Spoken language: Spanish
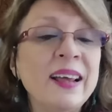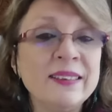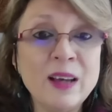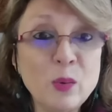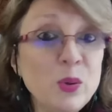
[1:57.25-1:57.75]

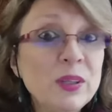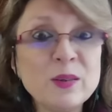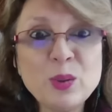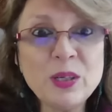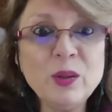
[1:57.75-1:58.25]
Si aún no te
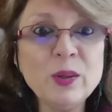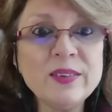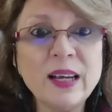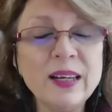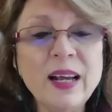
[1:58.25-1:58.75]
has suscrito a
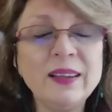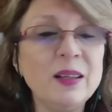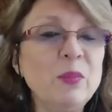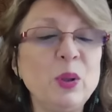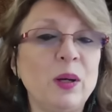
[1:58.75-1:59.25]
este canal,
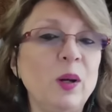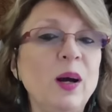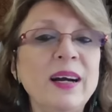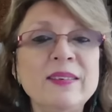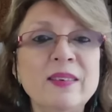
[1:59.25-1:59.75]
te invito a que
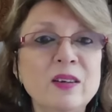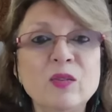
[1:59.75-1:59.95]
lo hagas en